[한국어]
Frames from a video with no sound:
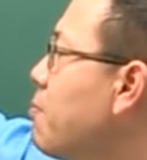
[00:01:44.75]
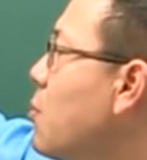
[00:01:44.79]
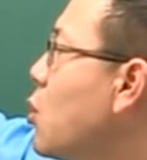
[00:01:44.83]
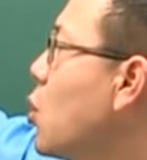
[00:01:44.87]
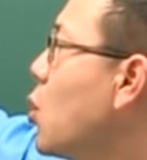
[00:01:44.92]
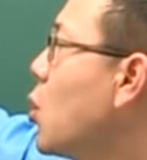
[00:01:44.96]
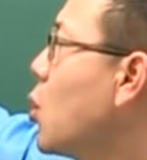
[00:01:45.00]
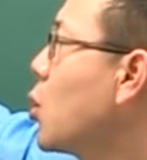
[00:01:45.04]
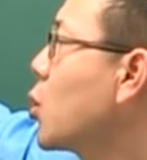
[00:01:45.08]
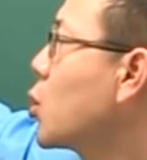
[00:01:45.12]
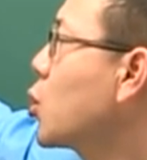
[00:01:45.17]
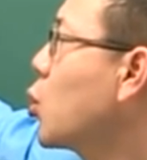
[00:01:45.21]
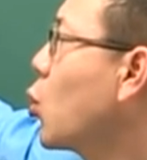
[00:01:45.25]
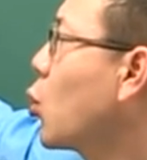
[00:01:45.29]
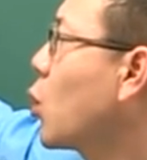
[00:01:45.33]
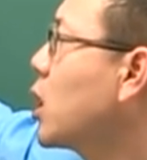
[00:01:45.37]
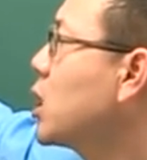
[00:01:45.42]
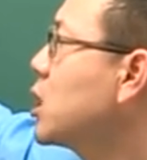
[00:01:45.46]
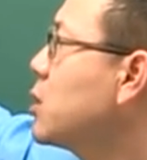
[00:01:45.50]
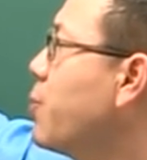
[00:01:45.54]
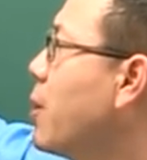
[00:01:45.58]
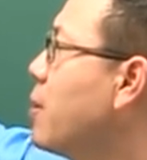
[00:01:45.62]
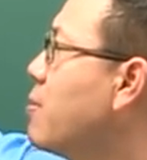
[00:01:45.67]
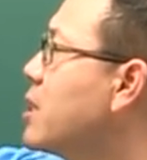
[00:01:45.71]
뭐
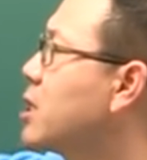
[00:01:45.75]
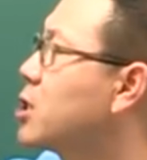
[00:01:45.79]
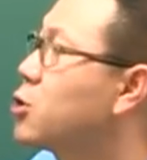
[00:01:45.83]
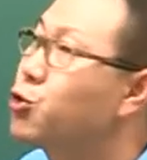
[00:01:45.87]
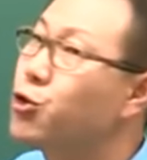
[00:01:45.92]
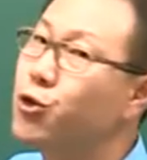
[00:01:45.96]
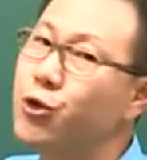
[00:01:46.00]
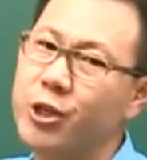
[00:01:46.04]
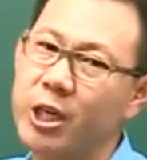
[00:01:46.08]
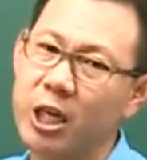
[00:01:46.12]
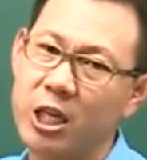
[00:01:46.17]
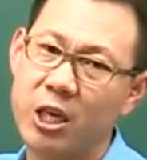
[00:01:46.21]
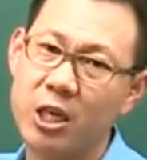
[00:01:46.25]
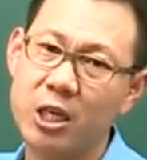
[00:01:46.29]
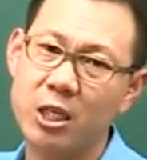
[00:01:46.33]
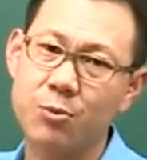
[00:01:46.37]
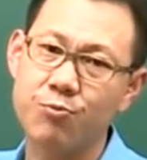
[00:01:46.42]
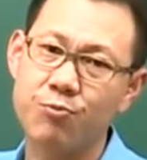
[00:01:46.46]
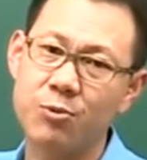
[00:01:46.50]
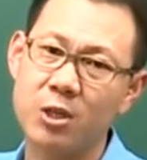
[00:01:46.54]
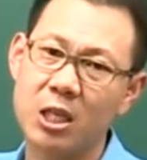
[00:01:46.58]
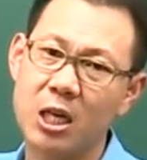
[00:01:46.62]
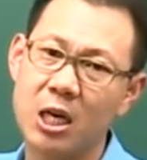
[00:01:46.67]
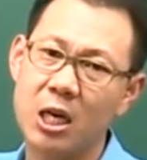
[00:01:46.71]
교과서 범위에서 출제가
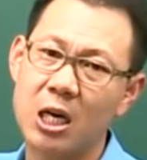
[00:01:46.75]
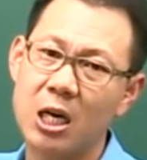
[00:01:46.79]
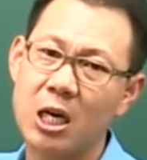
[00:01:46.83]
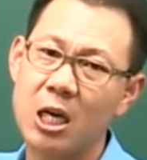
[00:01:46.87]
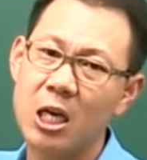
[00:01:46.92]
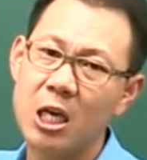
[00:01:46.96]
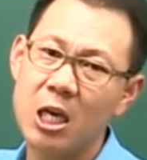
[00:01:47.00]
됐습니다.